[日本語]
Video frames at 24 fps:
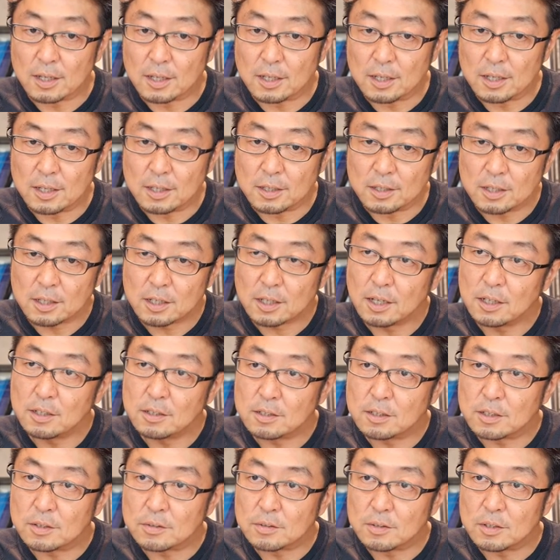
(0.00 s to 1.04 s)
え2階
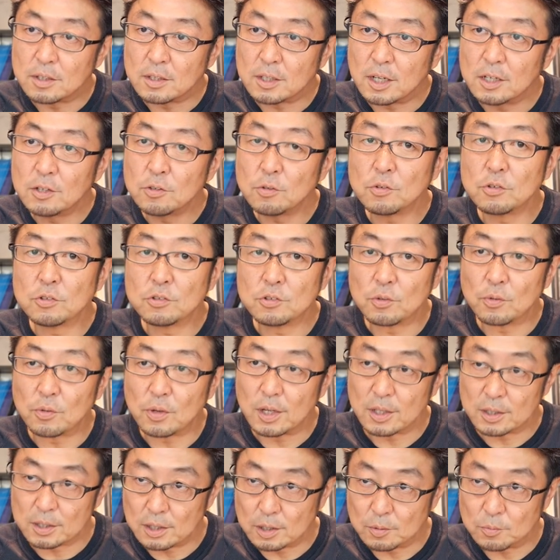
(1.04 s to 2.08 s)
にですね大浴場が
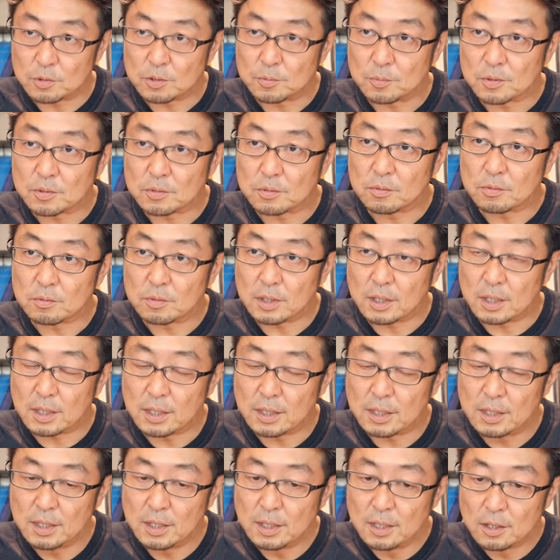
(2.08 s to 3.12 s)
あったりもしますの
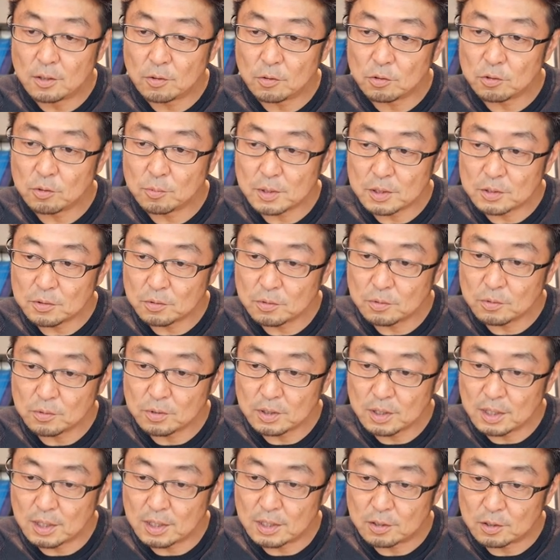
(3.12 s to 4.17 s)
でこの場所
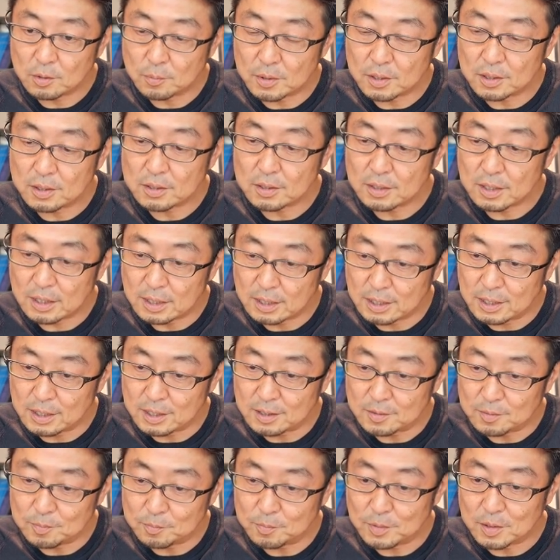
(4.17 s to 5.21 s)
で泊まった
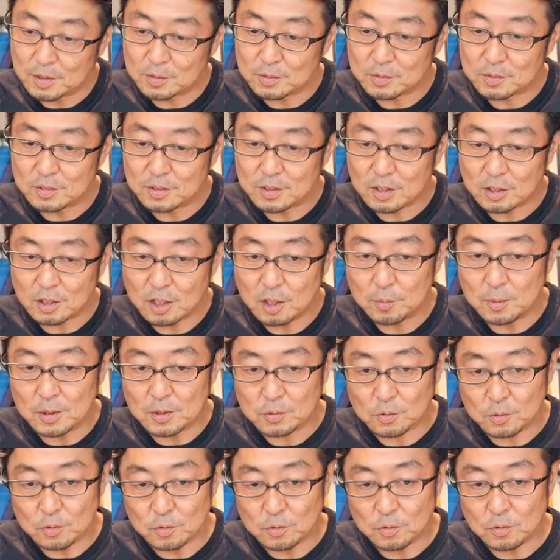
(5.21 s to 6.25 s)
ら、まあ、例え
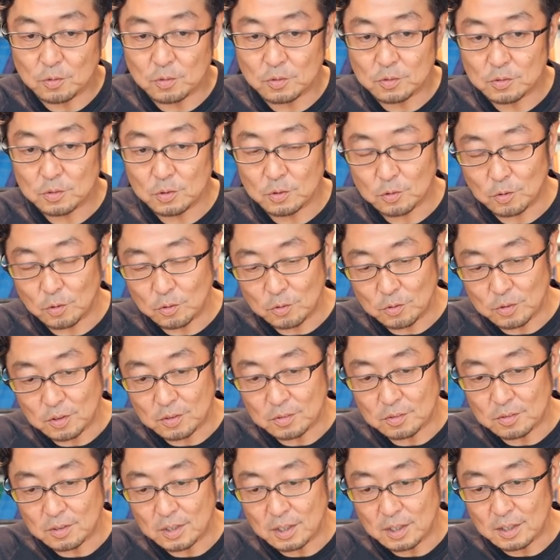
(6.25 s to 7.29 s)
ばその外の
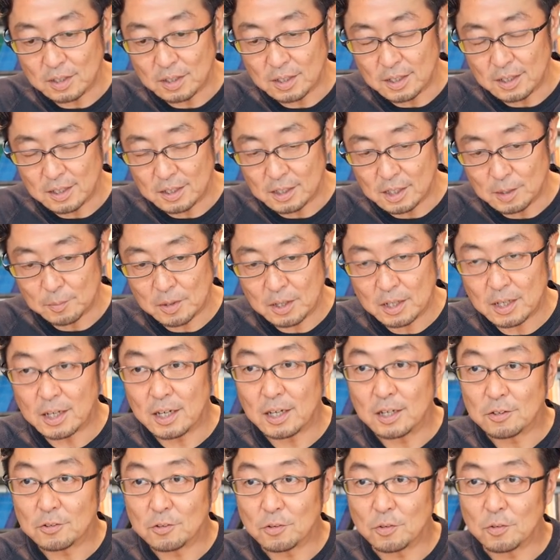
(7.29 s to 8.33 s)
ですね多摩
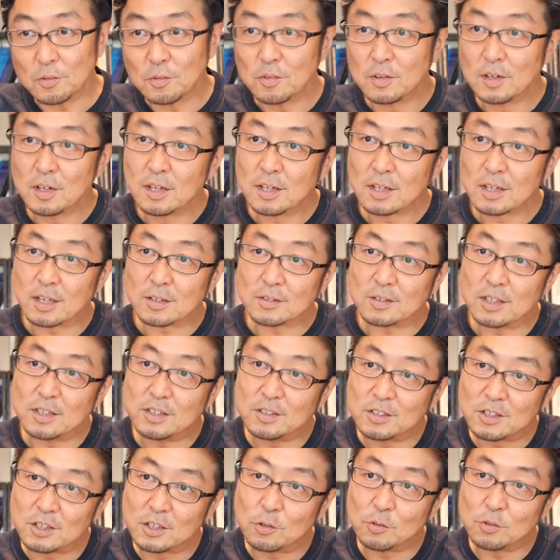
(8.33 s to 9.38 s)
川の河
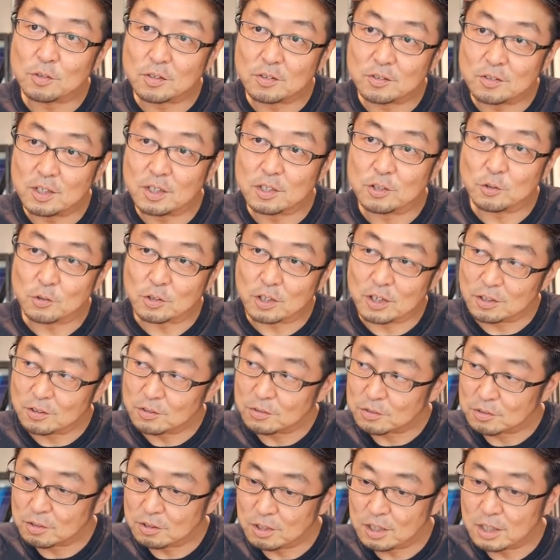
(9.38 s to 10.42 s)
川敷をですね
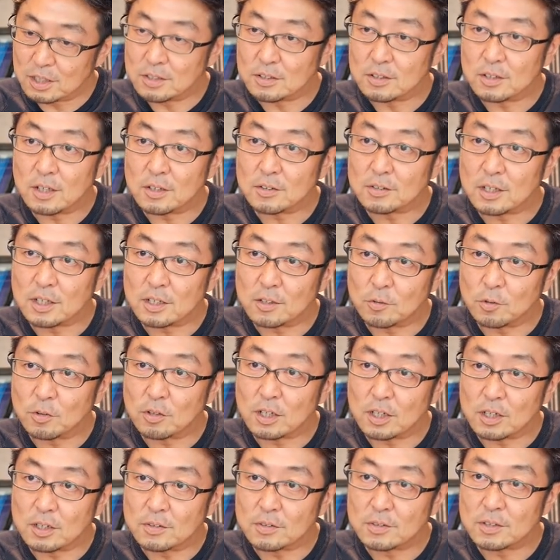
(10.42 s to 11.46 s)
ジョギングするなり自転車に乗る
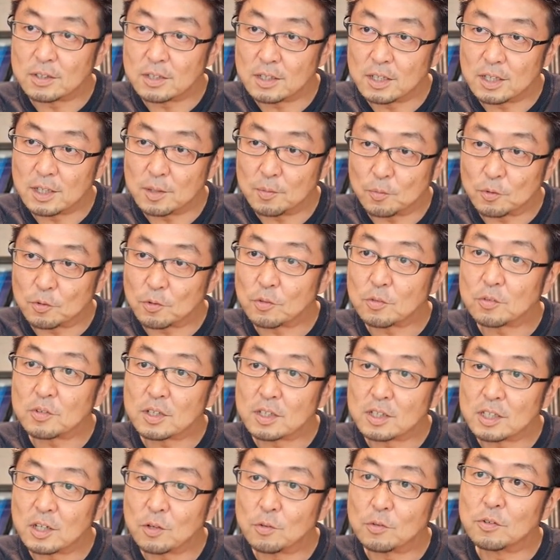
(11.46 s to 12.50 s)
なりして戻っ
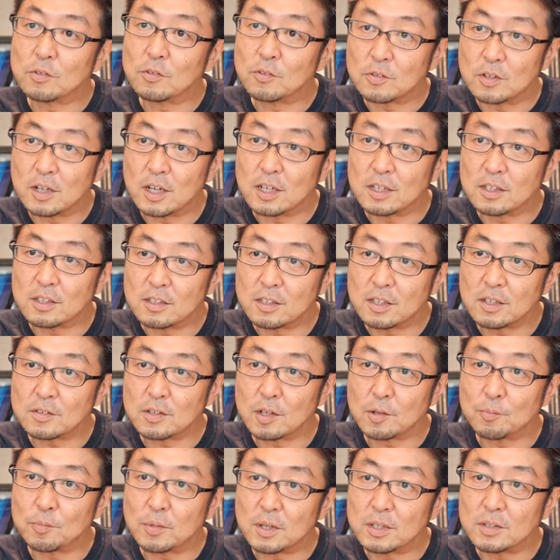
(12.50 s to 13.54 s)
てきてお風呂に入って
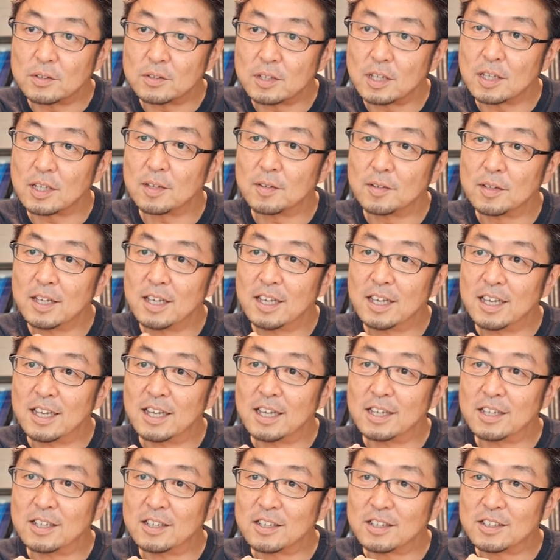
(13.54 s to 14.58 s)
さっぱりして、
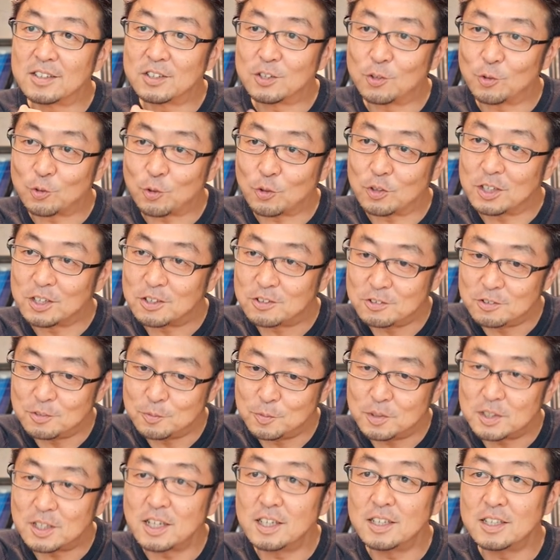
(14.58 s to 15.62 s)
え仕事に行く
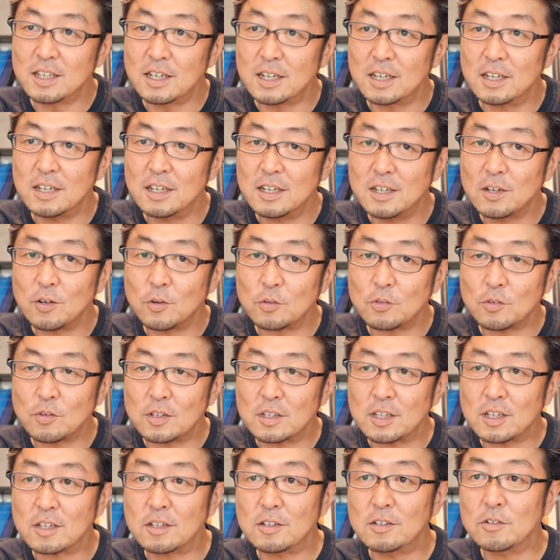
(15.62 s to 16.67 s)
みたいなこと
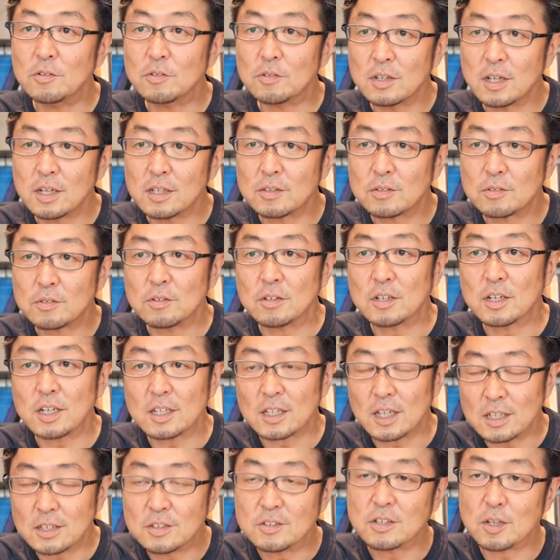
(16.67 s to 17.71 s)
ができるような作り
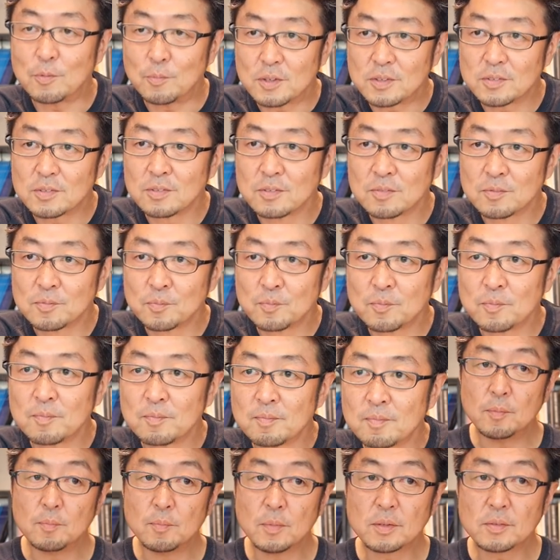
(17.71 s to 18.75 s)
方にしてます。
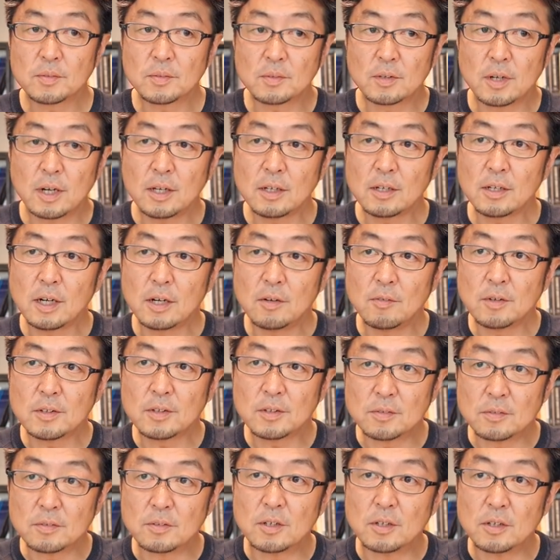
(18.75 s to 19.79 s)
まず外観は
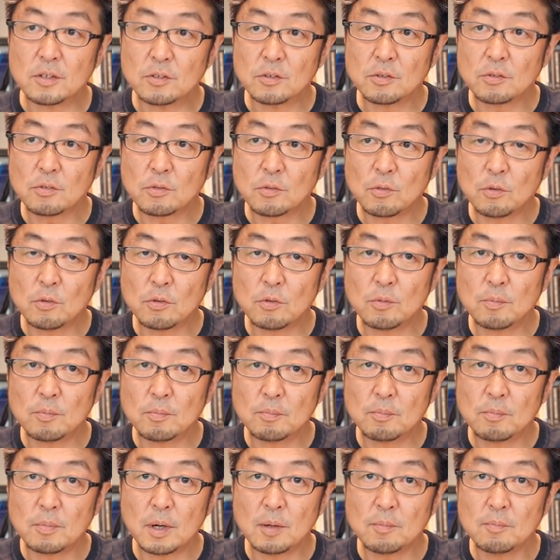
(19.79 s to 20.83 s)
ですね非常にこ
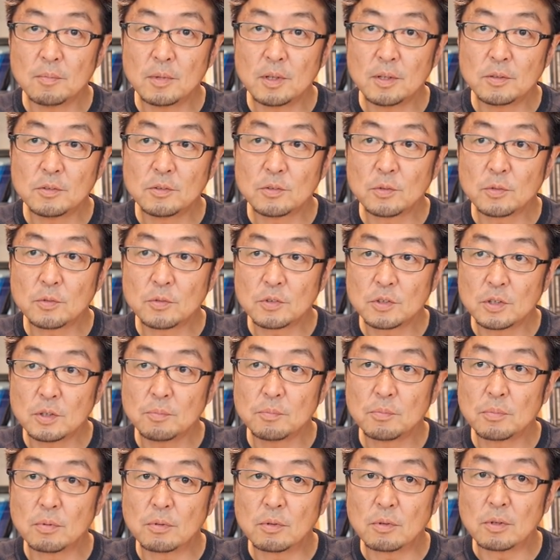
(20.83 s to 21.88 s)
う盤面上の
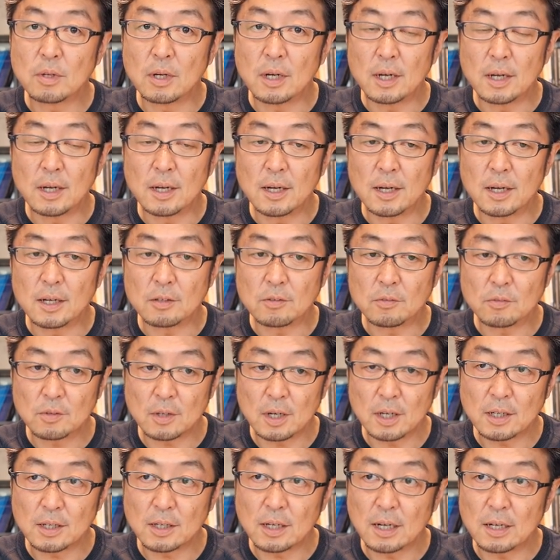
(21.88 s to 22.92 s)
シンプルなあの
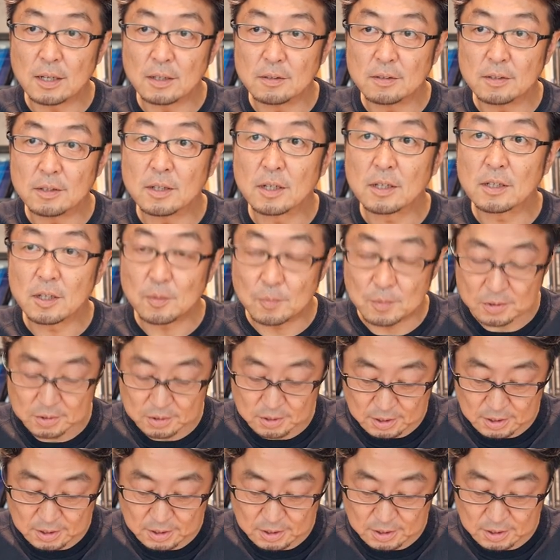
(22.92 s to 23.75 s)
外観になってまし